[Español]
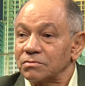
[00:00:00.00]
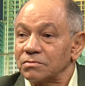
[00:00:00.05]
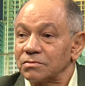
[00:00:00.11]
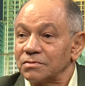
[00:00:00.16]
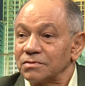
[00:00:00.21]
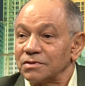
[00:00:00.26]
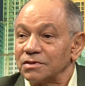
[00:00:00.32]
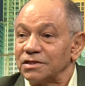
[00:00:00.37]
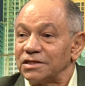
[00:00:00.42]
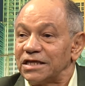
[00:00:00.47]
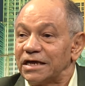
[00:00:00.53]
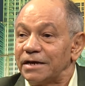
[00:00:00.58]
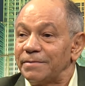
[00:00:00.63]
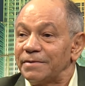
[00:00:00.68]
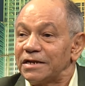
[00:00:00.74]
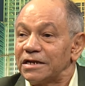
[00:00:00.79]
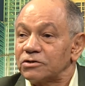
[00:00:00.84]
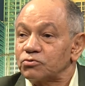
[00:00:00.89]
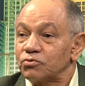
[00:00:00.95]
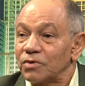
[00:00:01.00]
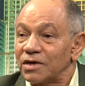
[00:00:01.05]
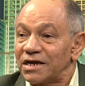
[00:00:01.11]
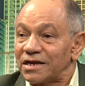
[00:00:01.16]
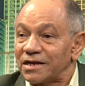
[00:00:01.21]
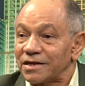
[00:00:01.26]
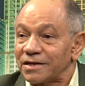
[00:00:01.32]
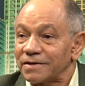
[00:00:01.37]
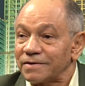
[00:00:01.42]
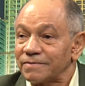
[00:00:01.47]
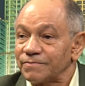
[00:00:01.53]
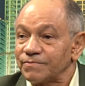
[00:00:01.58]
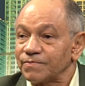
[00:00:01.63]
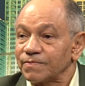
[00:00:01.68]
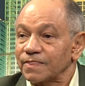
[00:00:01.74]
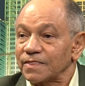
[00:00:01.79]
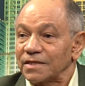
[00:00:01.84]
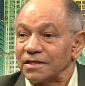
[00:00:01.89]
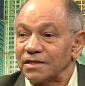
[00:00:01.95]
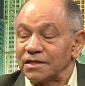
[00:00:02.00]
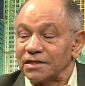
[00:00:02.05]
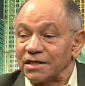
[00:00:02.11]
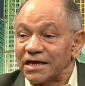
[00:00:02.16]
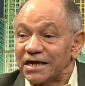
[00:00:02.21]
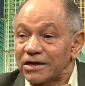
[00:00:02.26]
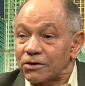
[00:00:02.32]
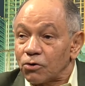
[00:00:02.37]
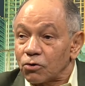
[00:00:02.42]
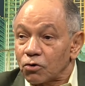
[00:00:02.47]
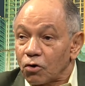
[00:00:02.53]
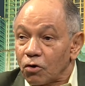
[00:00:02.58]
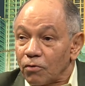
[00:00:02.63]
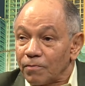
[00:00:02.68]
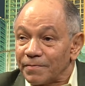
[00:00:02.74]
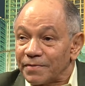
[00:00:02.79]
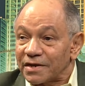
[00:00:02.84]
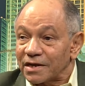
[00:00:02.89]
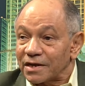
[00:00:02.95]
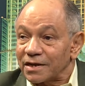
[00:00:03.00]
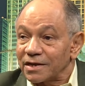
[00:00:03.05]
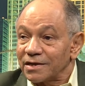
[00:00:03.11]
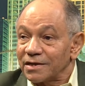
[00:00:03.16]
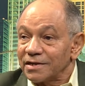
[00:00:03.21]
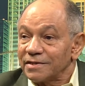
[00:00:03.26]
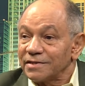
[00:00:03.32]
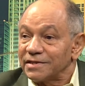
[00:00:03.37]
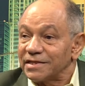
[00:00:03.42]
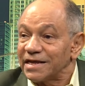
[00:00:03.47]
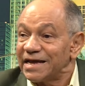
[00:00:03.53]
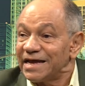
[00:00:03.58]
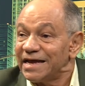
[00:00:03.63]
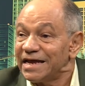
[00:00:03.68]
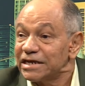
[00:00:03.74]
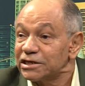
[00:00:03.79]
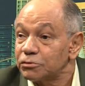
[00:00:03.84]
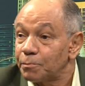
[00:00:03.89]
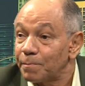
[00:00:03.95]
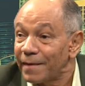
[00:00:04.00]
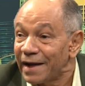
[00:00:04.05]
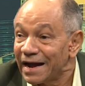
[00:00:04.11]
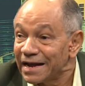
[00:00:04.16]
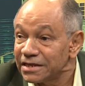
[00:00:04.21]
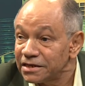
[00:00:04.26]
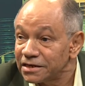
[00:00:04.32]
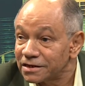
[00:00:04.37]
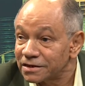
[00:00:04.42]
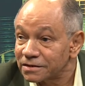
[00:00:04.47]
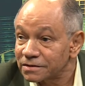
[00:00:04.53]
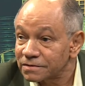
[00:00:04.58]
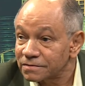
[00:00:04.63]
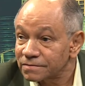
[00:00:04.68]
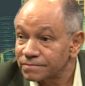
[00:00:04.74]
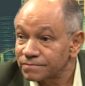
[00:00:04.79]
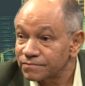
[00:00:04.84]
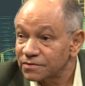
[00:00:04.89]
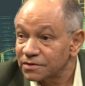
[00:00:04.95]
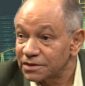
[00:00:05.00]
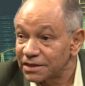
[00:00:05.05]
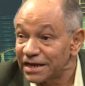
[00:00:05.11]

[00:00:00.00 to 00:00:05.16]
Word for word: de Venezuela, la de industria Colombia, bancaria, de España, de